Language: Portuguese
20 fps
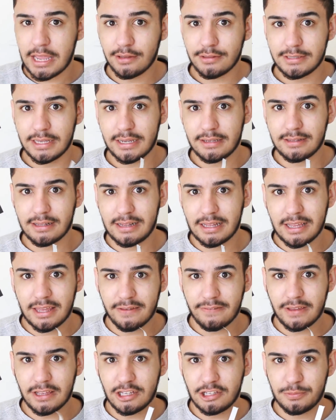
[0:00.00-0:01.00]
E aí eu sei que você tem
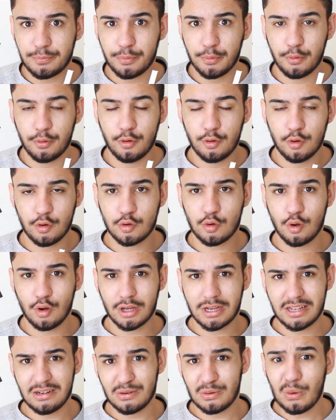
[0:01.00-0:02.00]
que vir, tipo,
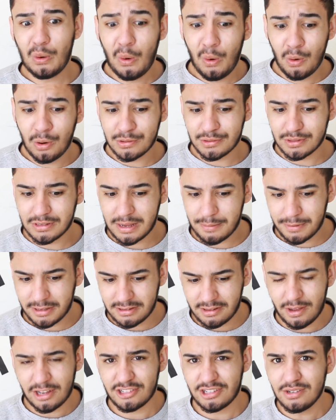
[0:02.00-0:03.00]
colocando no rosto, né?
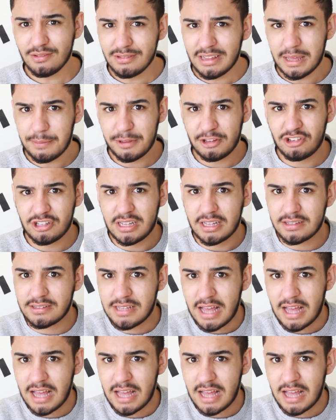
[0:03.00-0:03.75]
Mas eu acho que não tem medida